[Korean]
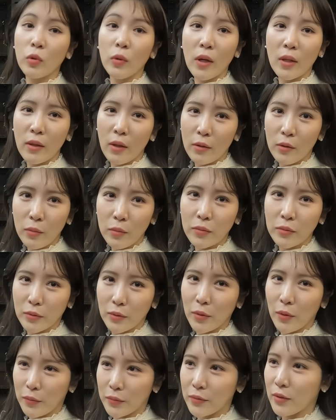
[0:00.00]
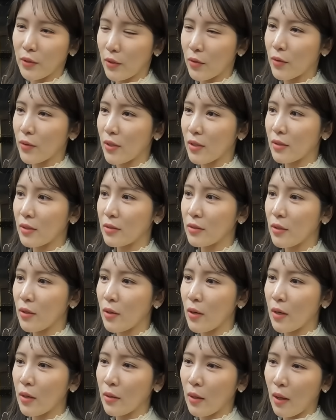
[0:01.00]
돌아다녀 본 적이 없어요 여기
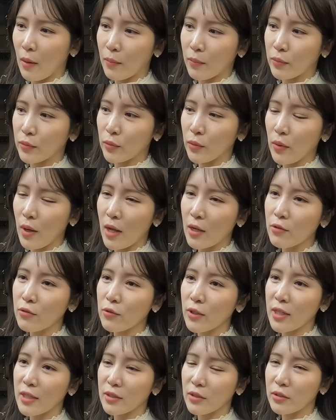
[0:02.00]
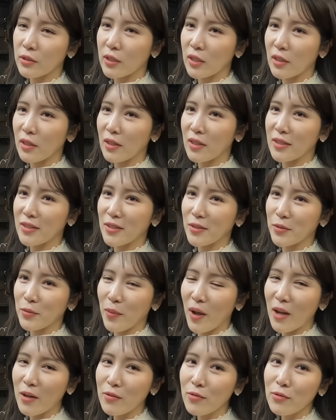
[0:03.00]
그래서 앞으로 한국에서 제가 이제
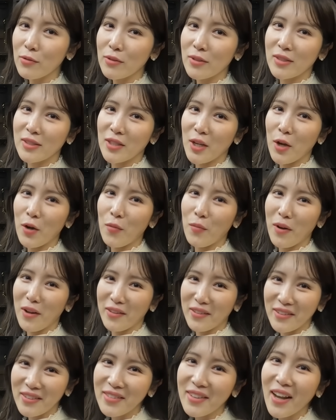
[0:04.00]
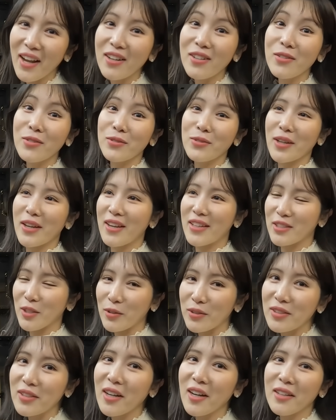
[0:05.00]
좀 한국을 체험하는 한국에
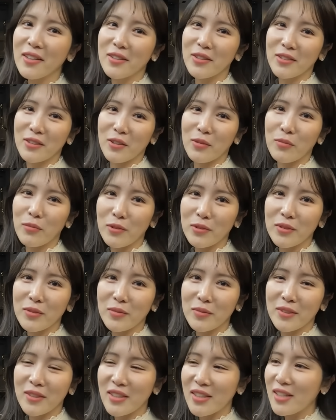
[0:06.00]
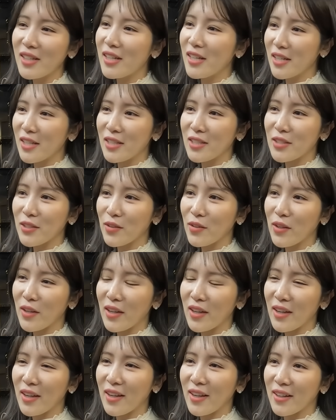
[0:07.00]
적응하는 그런 모습들
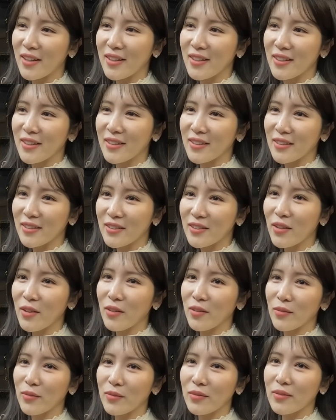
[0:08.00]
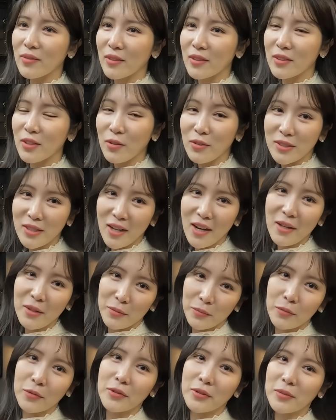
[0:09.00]
저의 그런
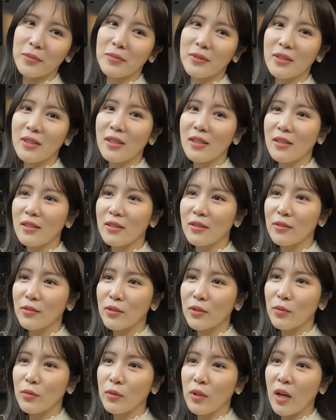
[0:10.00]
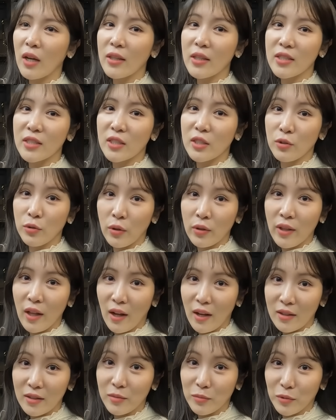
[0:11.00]
성장하는 모습들 그리고 하나씩
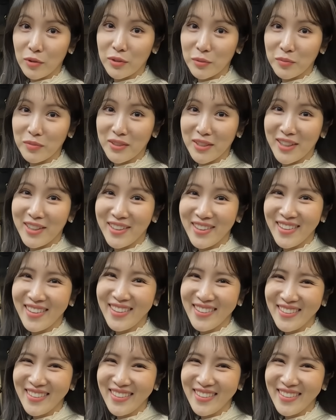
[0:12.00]
일어나가는 모습들